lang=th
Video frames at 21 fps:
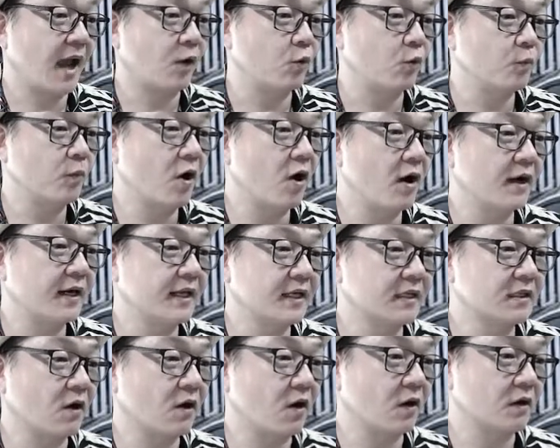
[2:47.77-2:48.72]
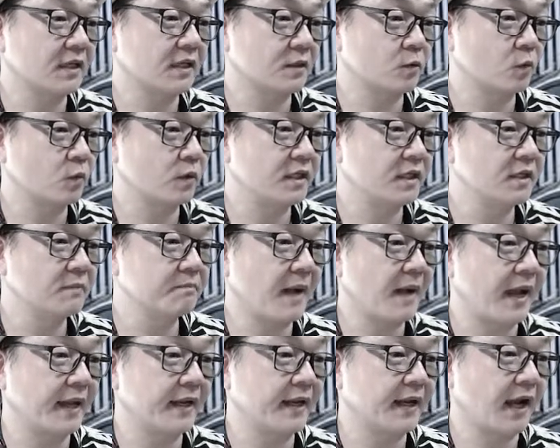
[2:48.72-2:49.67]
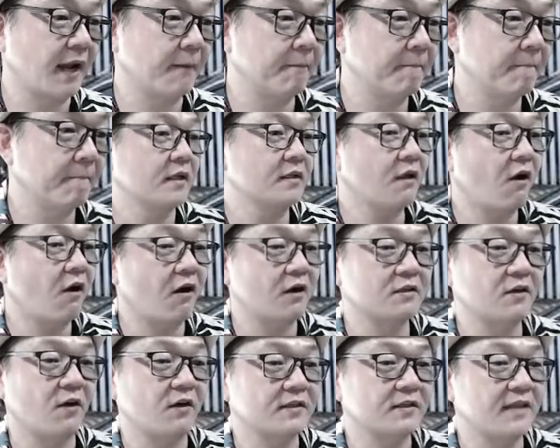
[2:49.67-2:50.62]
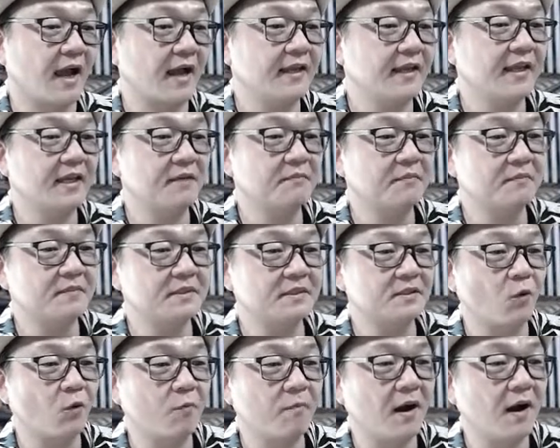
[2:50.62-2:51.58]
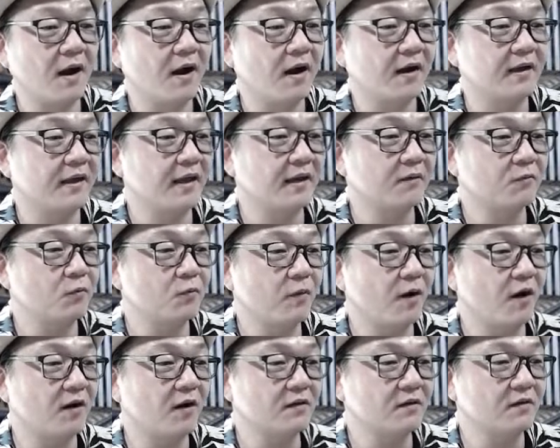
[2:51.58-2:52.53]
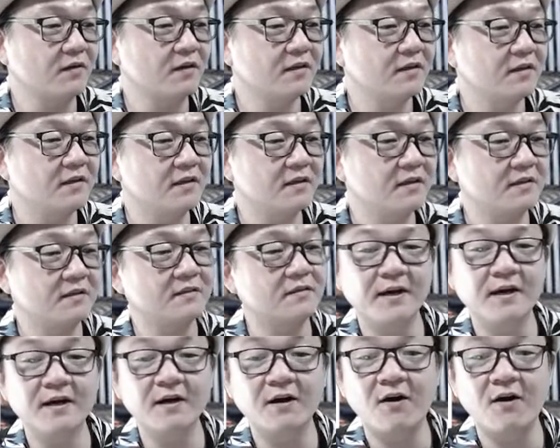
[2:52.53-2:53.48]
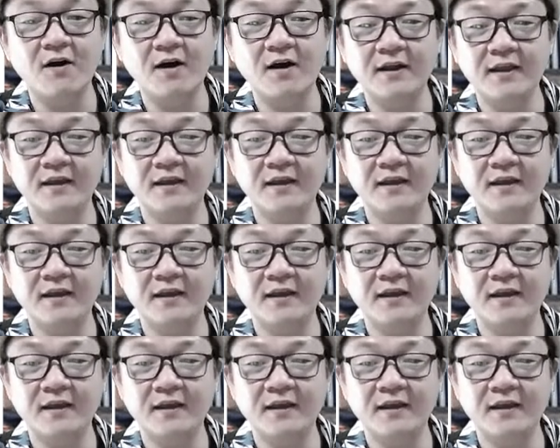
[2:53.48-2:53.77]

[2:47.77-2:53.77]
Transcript: อ่าคุณพ่อน่าจะต่อจากตรงนี้ขึ้นไปนะครับก็ต่อ 2 ชั้นเนี่ยแล้วมันทรงเพิงเนี่ยคุณพ่อก็ต้องรื้อเพิงออกอ